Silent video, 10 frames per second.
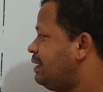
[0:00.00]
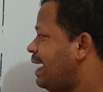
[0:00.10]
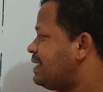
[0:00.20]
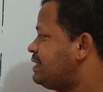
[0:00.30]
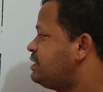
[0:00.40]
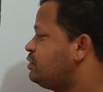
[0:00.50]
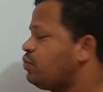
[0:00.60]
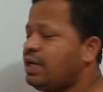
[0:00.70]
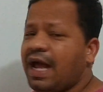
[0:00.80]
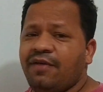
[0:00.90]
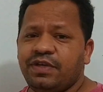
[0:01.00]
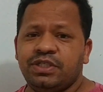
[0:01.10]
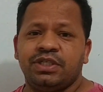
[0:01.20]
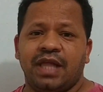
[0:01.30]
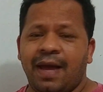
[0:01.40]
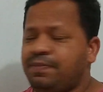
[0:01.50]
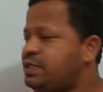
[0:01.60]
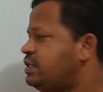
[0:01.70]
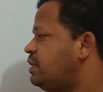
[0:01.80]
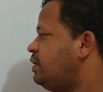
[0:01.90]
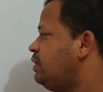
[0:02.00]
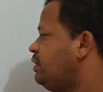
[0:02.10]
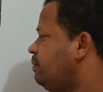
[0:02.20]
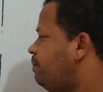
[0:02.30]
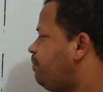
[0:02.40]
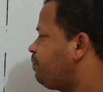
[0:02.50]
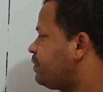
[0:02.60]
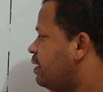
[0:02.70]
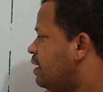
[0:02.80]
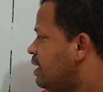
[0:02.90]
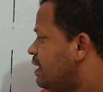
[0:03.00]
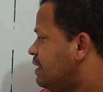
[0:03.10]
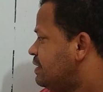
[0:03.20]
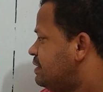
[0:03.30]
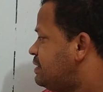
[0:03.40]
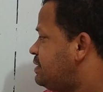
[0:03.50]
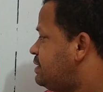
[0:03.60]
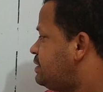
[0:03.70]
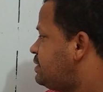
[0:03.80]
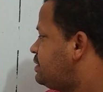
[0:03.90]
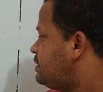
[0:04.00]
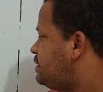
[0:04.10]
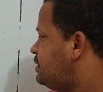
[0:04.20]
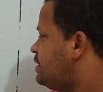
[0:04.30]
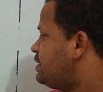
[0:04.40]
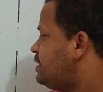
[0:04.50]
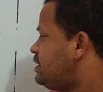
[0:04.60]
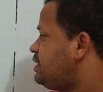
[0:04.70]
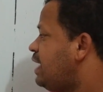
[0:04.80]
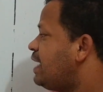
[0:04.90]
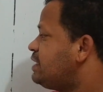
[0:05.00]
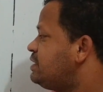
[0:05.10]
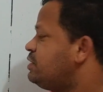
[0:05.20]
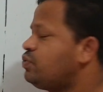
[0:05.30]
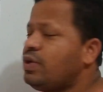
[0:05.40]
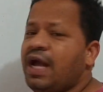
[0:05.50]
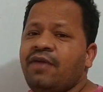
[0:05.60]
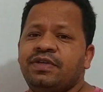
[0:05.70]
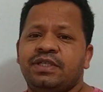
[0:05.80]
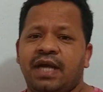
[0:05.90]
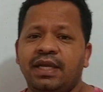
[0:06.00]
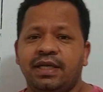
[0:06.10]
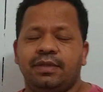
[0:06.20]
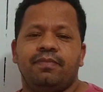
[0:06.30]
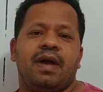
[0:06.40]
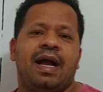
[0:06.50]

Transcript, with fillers: caixas intocáveis de lápis e 16 caixas intocáveis de caneta.